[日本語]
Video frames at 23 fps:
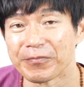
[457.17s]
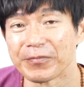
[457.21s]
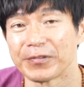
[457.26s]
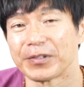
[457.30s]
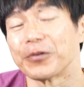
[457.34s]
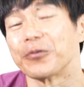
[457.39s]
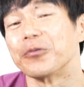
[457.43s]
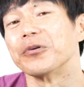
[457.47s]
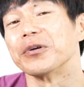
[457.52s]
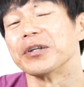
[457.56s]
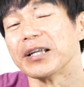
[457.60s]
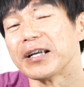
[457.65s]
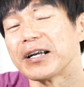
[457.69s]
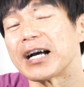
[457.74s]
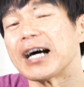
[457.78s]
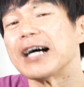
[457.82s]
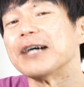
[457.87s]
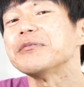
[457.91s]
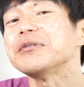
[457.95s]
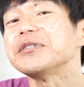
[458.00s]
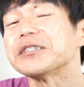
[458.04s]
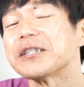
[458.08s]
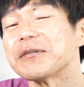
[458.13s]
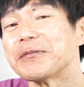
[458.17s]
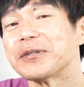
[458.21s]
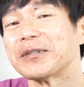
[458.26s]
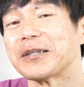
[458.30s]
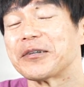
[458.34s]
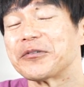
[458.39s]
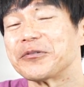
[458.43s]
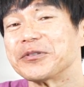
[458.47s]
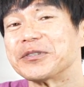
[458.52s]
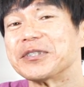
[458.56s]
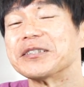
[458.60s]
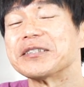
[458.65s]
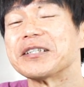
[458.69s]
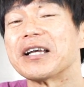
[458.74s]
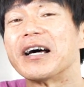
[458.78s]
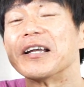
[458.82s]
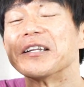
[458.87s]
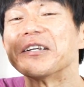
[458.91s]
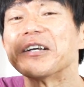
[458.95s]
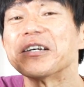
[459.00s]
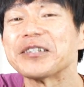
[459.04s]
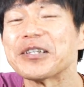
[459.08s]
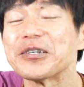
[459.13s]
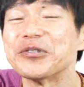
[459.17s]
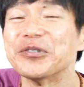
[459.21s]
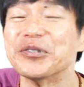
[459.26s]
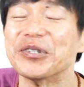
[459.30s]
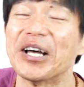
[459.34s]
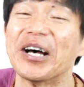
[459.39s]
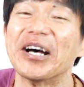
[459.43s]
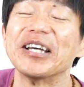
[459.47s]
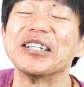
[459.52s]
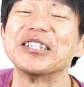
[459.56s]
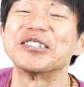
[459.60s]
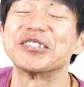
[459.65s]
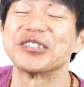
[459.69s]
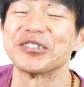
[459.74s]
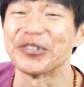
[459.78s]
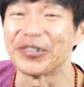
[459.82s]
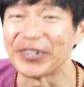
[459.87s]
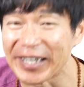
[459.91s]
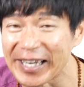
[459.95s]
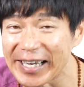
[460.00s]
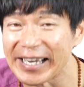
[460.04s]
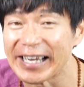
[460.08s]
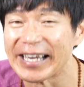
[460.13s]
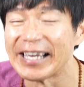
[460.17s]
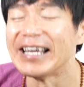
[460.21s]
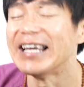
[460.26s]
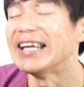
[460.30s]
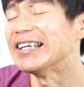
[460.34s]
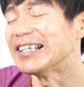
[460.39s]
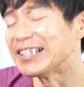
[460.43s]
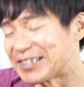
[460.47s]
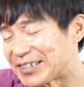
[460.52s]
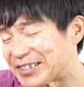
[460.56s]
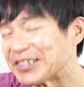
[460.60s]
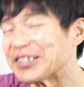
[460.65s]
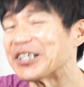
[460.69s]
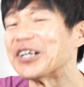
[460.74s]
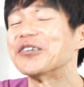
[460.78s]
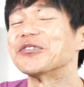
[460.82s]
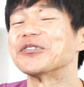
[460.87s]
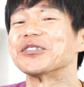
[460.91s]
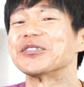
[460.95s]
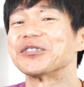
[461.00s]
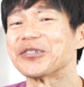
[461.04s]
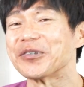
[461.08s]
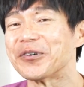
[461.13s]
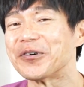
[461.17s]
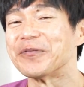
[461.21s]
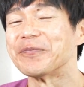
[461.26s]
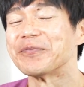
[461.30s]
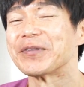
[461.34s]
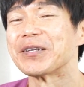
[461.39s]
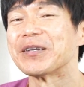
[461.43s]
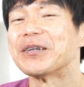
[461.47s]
でこれね、神様なのに全然ありがたくないですよね。いや違うんですよ。